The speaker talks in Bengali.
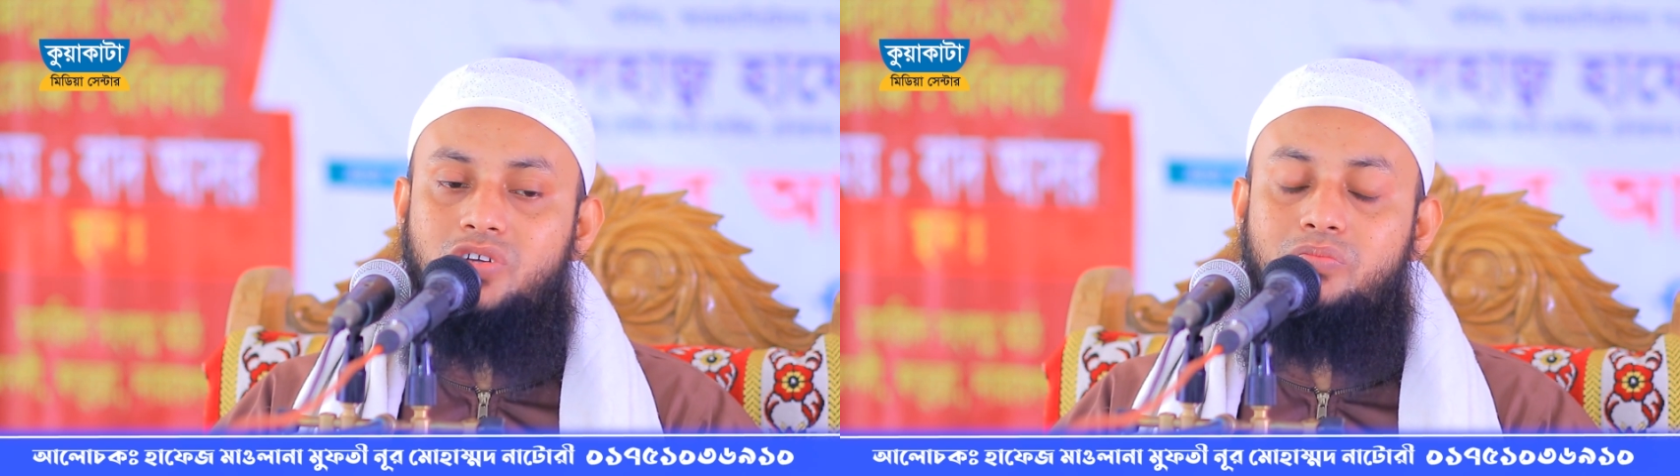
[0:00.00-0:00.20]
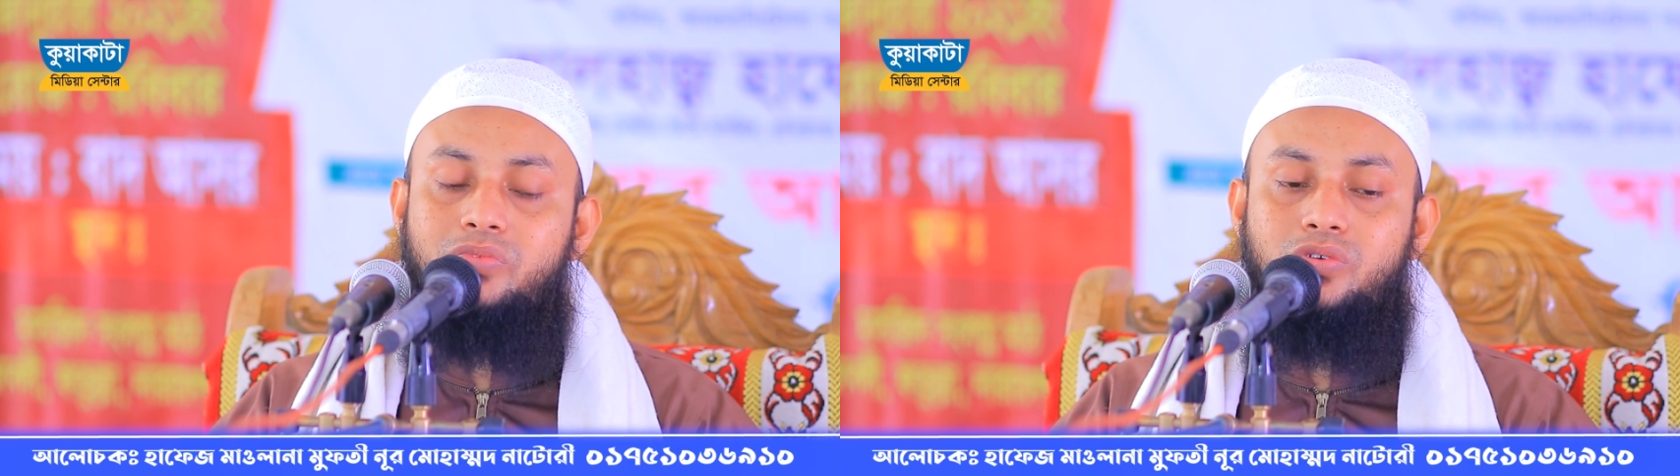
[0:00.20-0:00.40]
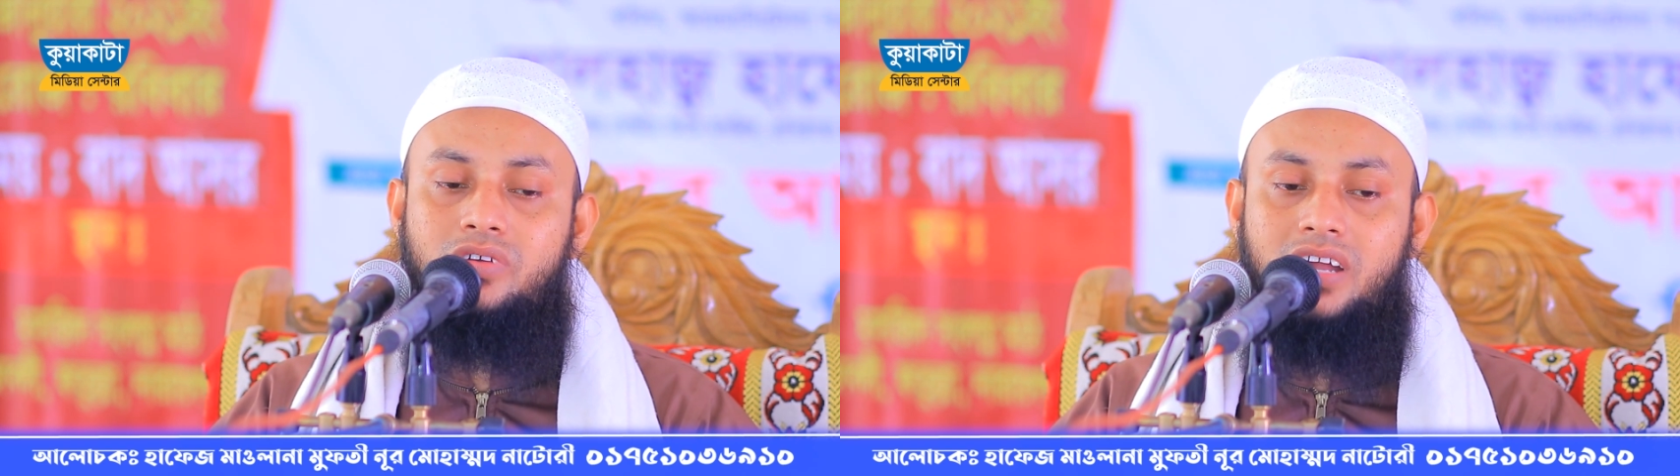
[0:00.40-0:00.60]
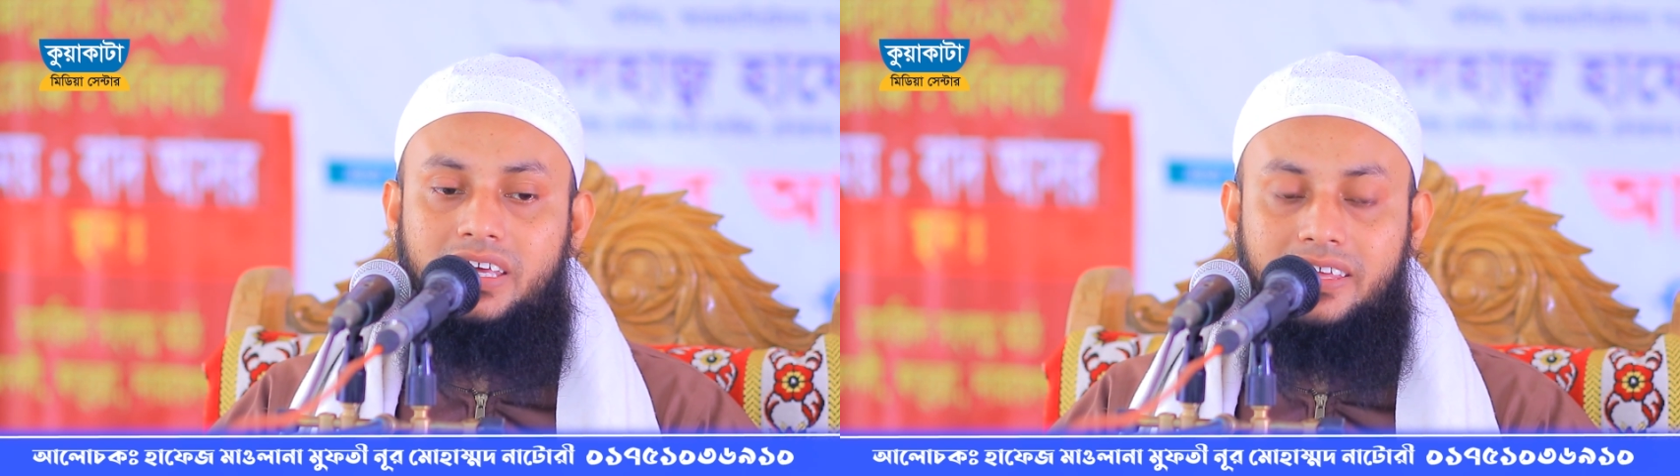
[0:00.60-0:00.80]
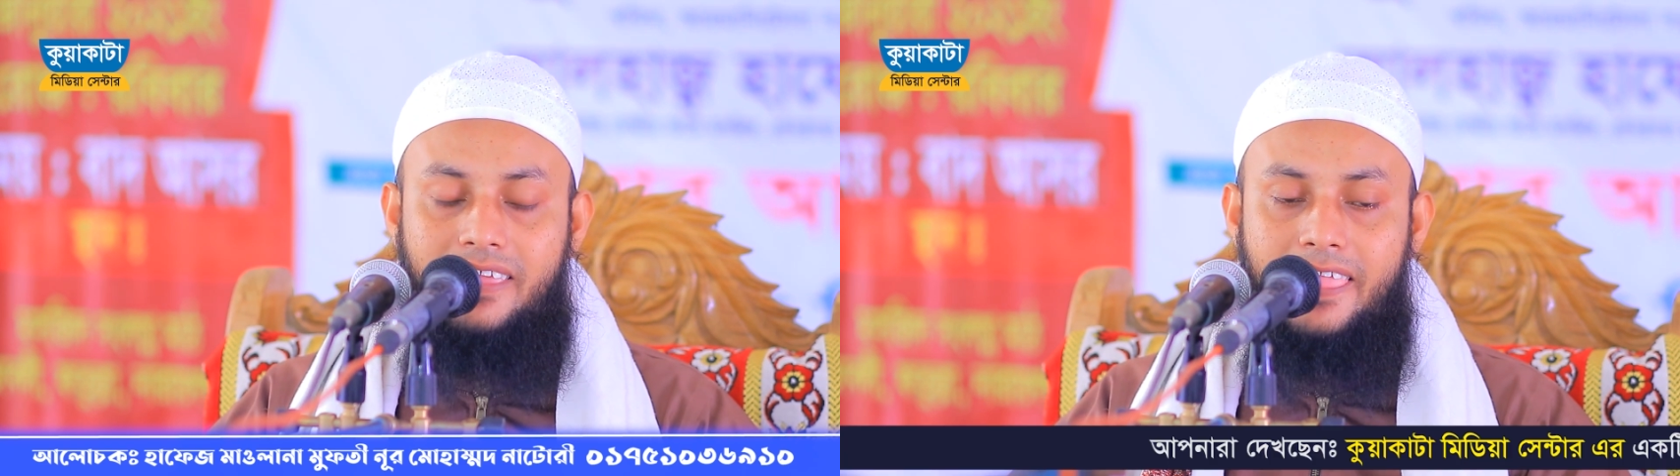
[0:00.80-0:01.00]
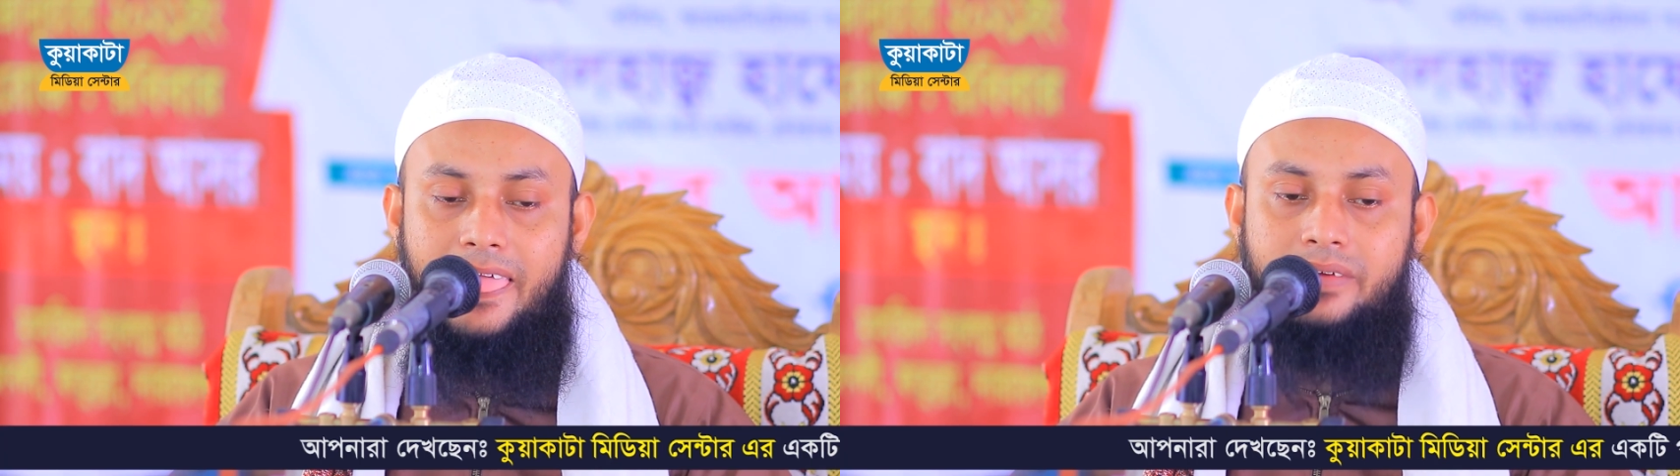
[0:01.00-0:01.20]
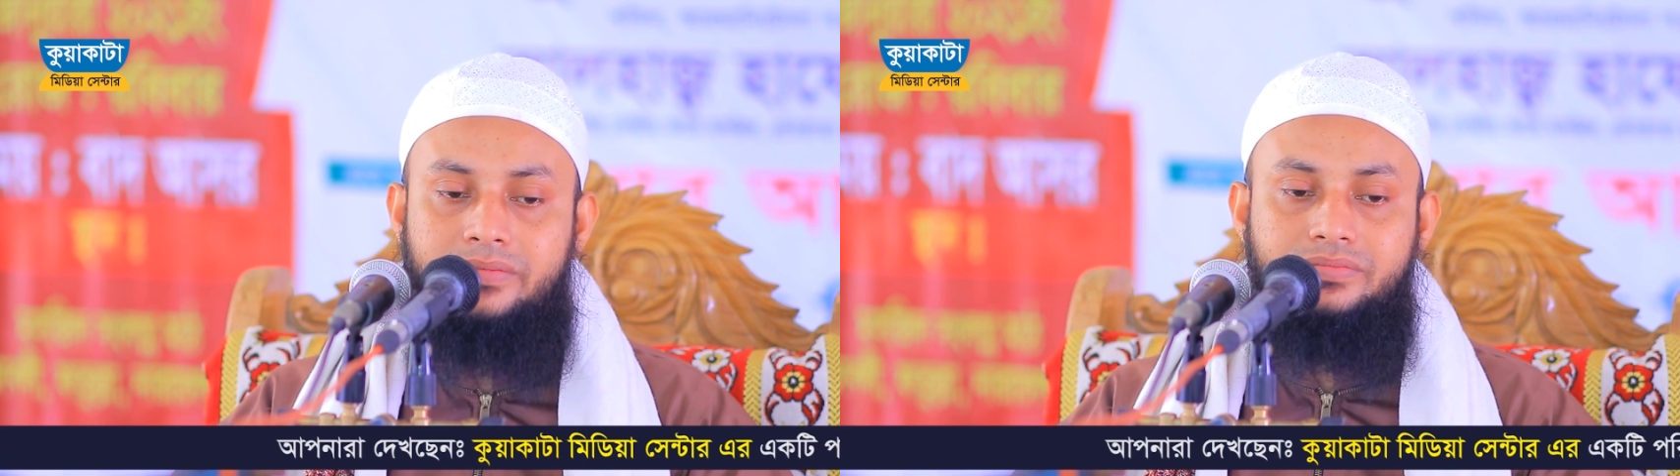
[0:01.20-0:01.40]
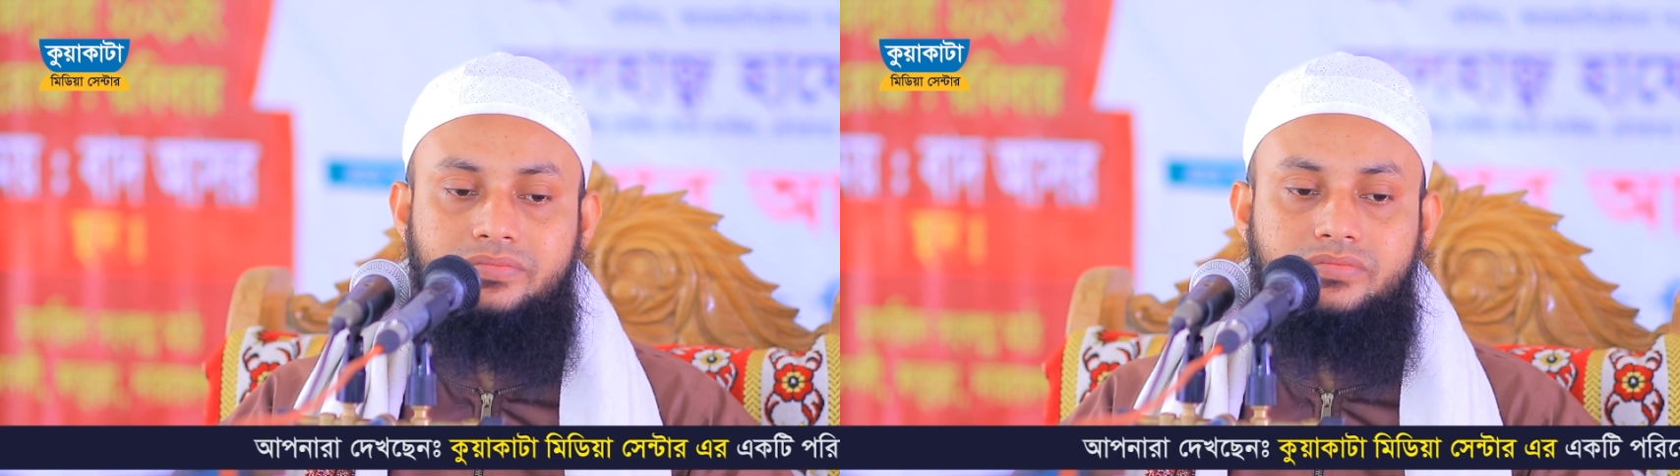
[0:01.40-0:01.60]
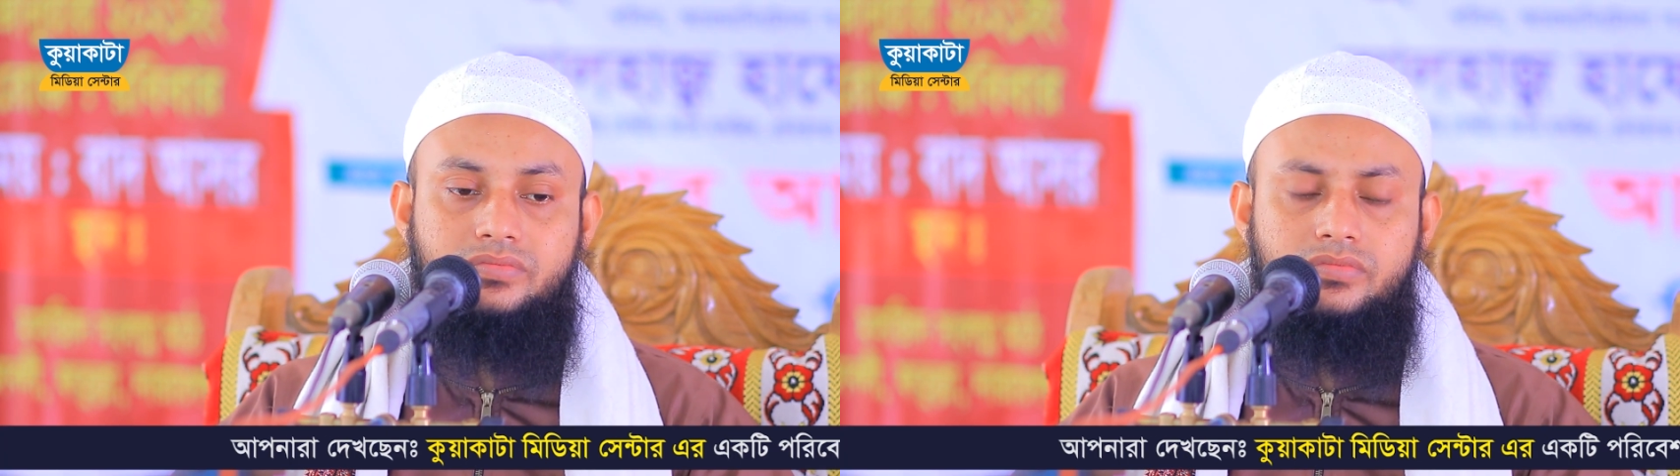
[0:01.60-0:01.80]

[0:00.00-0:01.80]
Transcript: সম্পর্ক নাই সম্পর্ক নাই